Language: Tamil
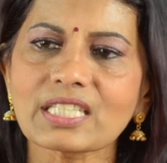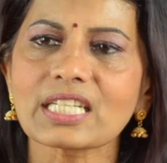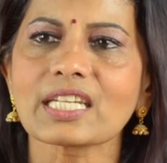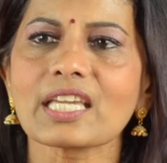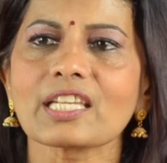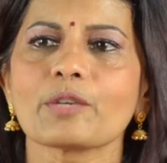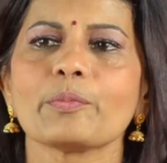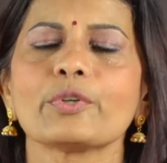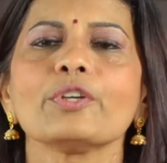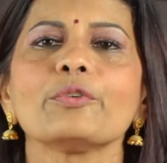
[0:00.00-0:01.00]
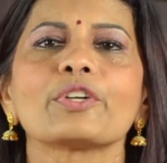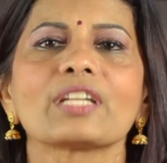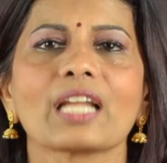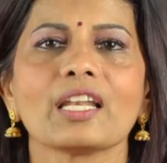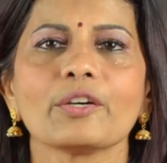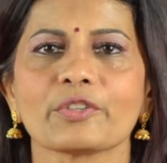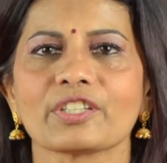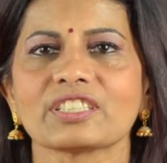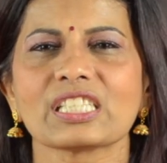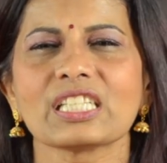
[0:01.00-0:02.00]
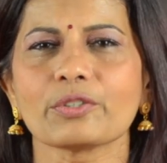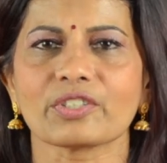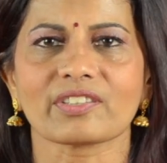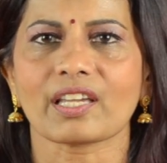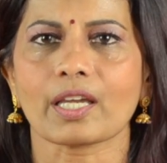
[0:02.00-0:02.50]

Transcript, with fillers: செஞ்சுக்கிட்டே இருக்கும்போது ஒரு நல்ல ஒரு சின்ன ஒரு